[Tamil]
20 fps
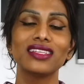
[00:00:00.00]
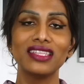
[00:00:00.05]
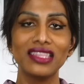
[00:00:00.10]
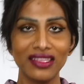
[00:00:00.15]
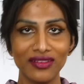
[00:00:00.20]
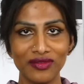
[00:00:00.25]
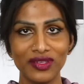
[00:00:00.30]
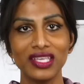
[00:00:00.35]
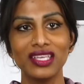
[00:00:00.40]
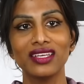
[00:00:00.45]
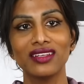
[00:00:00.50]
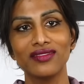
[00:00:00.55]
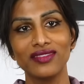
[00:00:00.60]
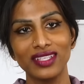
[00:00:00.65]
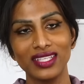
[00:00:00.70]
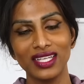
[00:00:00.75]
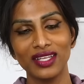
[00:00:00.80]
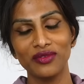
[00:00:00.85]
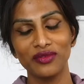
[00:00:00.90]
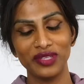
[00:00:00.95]
இந்த வீக்கெண்ட்
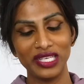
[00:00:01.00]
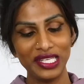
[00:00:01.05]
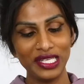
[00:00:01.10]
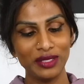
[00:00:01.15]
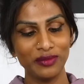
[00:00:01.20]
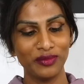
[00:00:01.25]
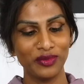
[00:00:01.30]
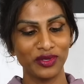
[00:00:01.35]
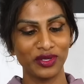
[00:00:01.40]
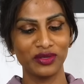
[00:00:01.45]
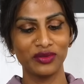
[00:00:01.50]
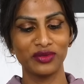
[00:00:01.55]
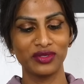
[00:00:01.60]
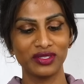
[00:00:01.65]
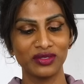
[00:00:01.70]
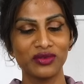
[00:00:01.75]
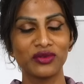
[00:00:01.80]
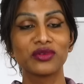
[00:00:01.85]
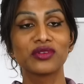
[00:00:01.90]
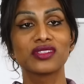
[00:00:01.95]
வந்து நான் வெளியில் போனேன்
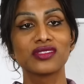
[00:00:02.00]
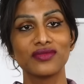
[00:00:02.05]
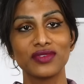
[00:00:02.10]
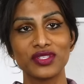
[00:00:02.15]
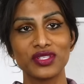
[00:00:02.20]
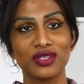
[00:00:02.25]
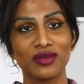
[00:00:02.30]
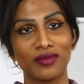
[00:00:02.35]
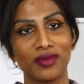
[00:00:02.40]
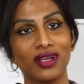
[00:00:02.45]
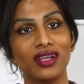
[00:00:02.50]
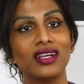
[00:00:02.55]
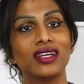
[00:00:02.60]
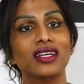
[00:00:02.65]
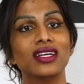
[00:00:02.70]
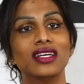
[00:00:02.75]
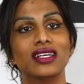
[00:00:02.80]
ஒரு கோர்ஸ் விஷயமா